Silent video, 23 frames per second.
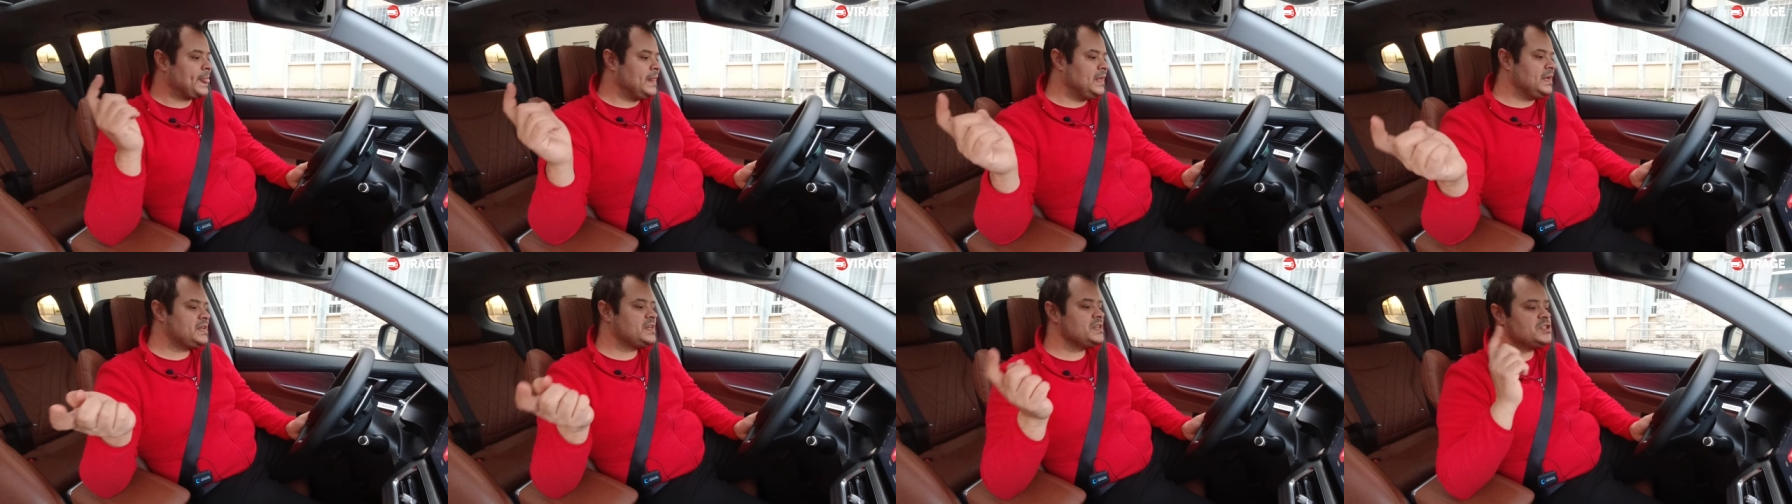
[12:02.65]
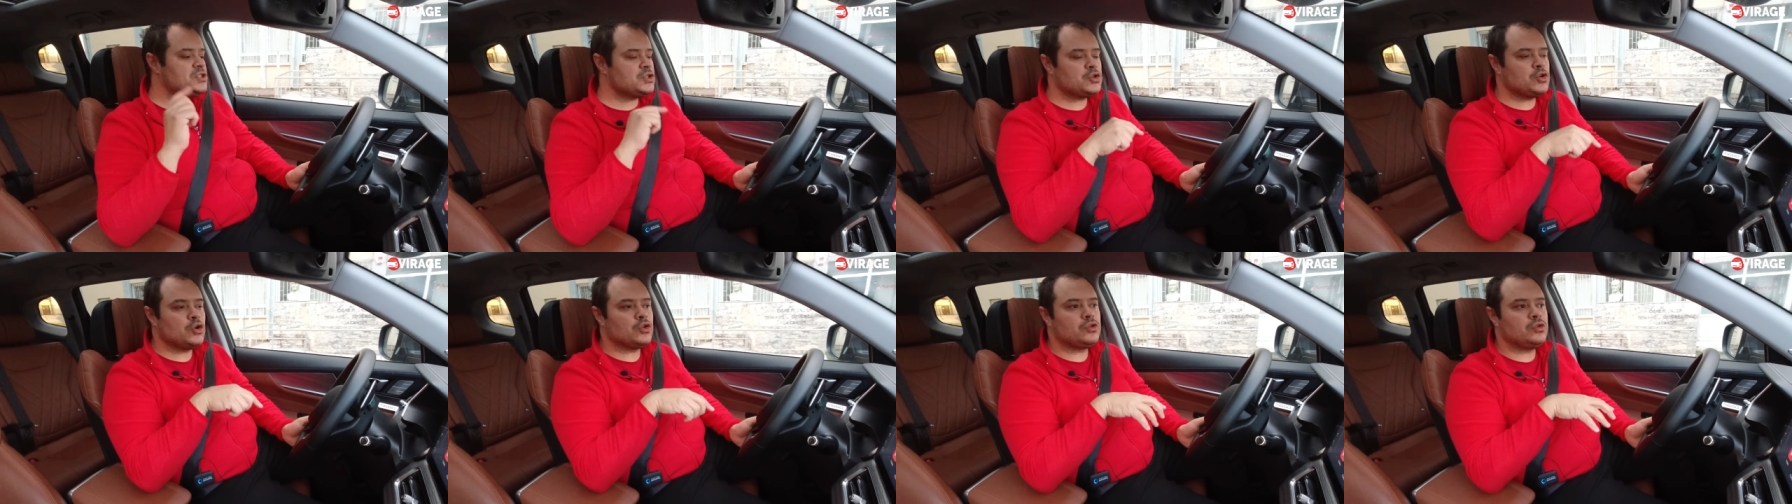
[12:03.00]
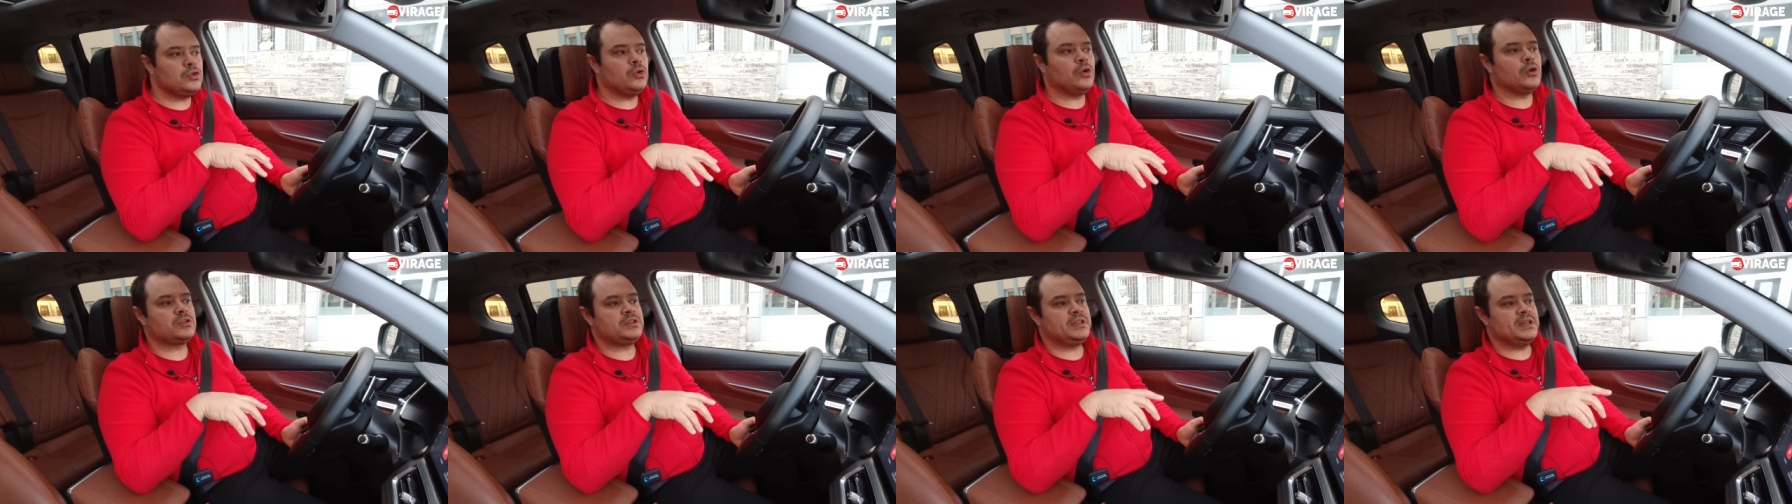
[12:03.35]
İkinci
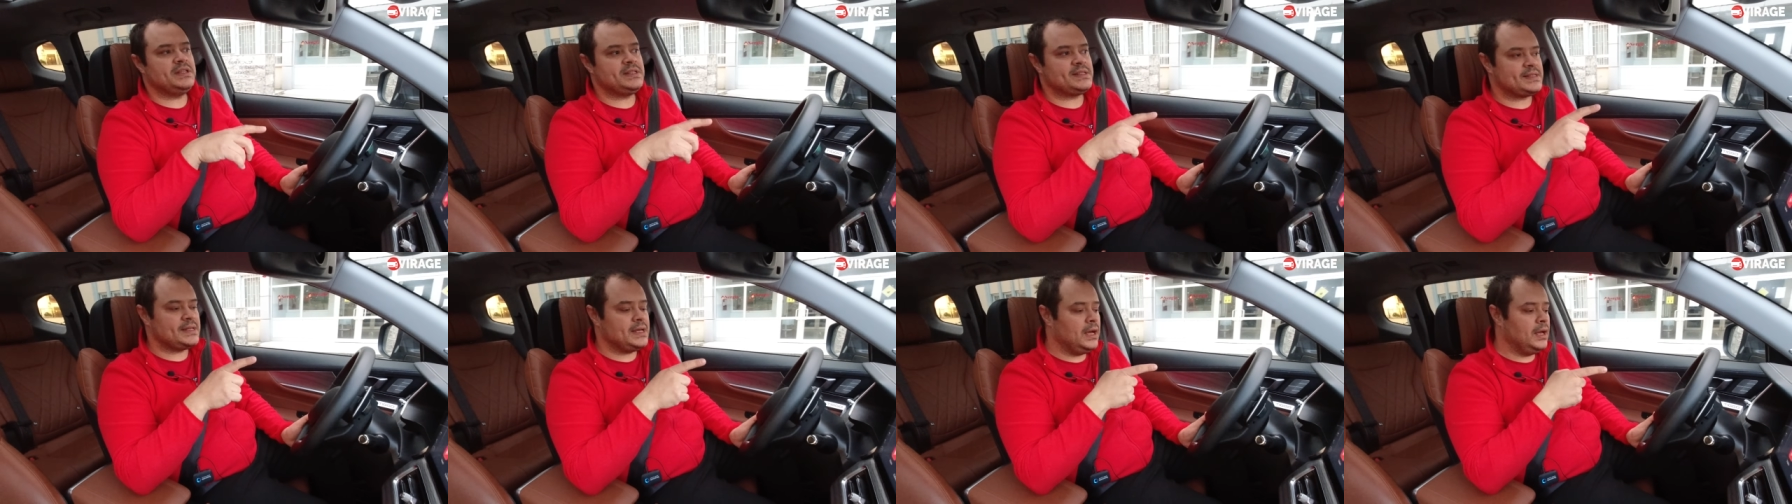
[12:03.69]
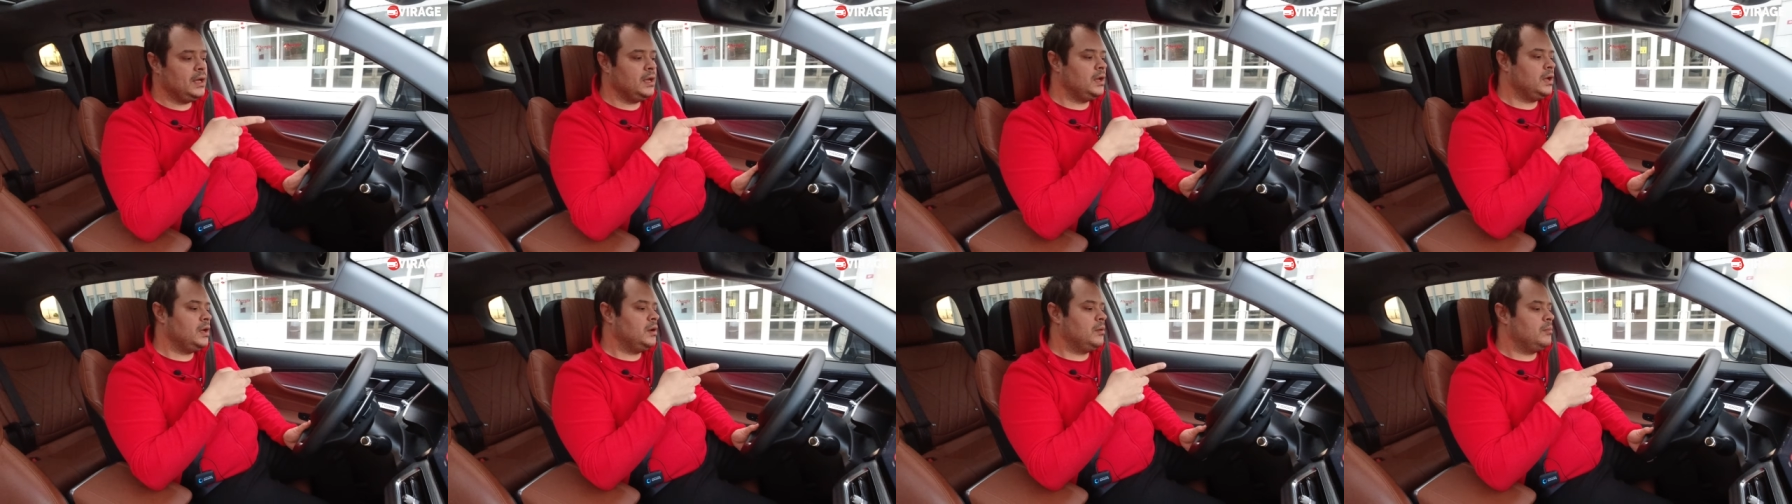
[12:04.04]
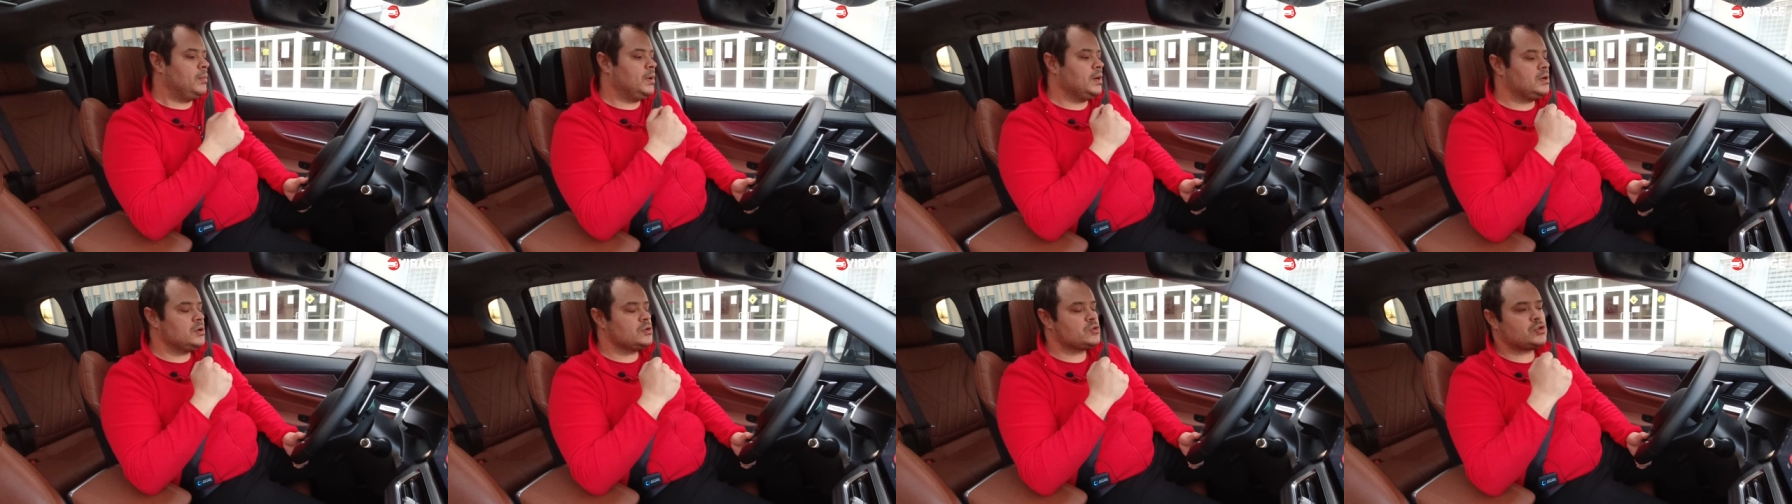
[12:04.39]
kötü nokta ise
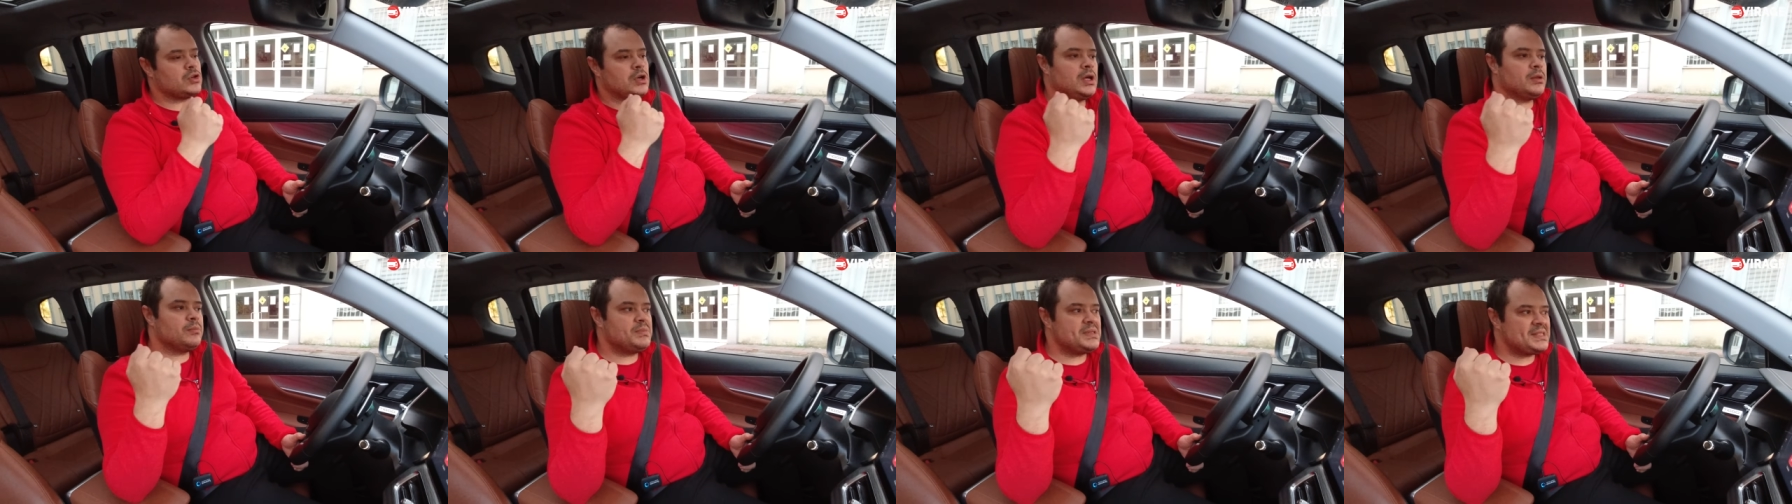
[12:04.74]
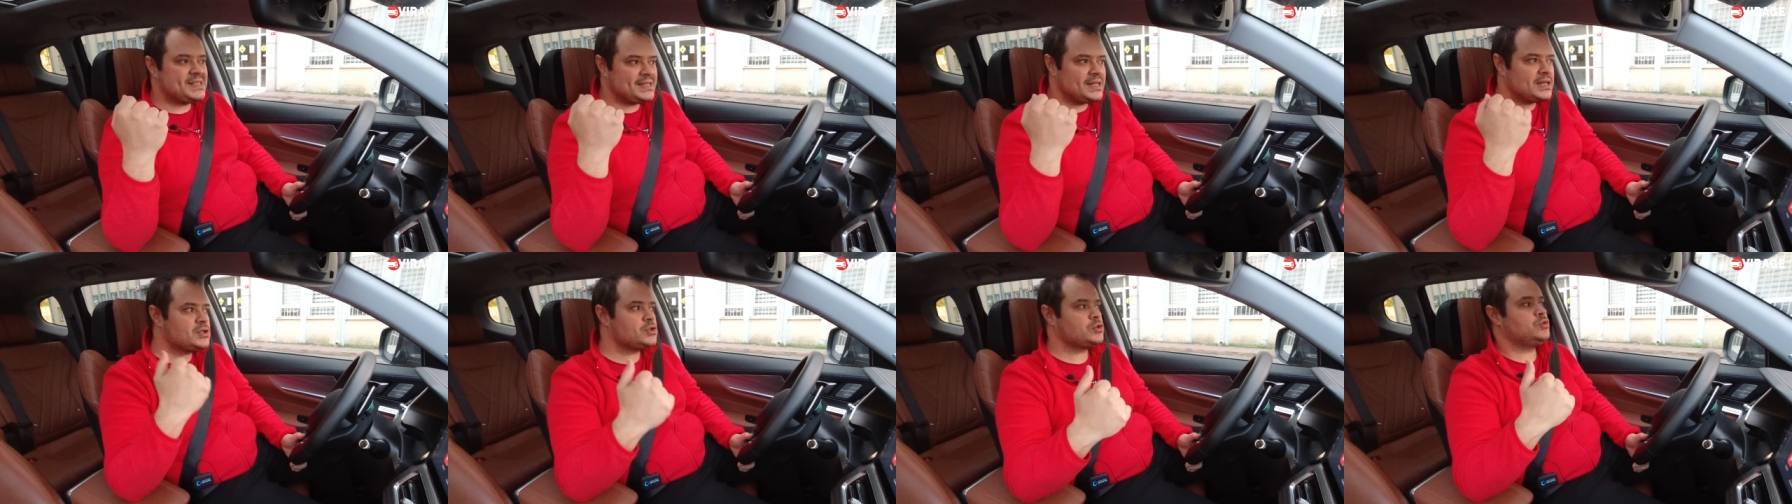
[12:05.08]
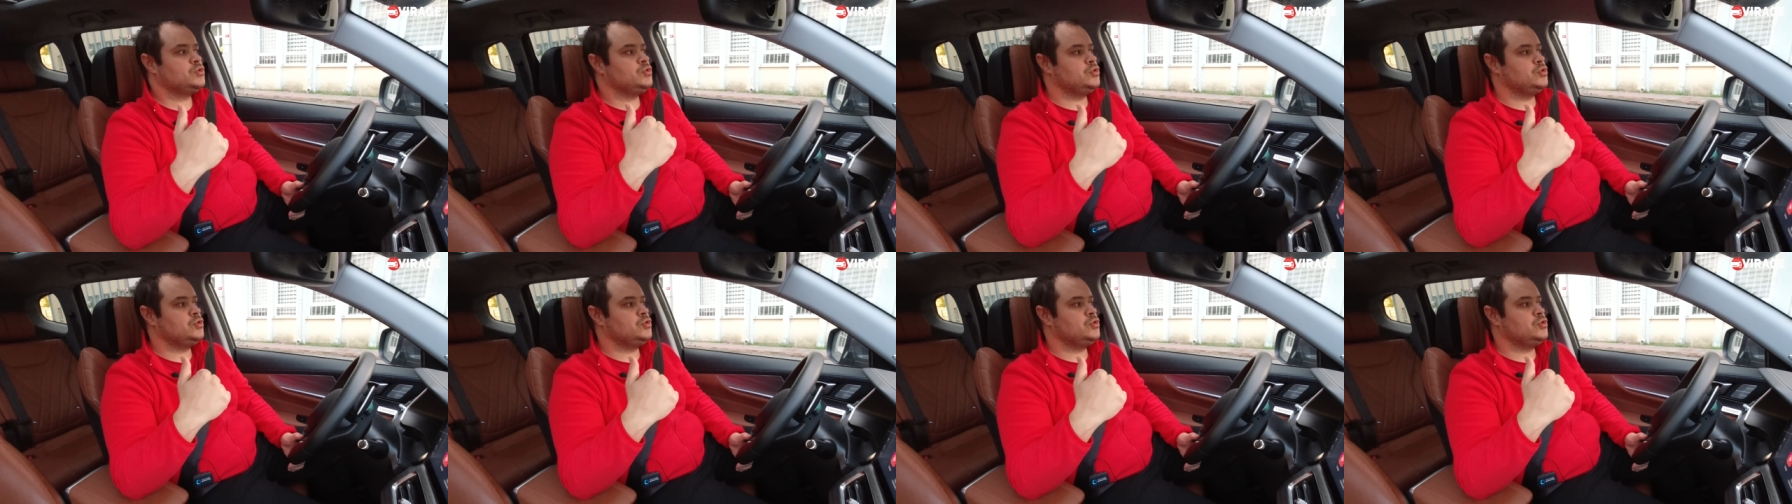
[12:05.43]
bakın şu an bir ses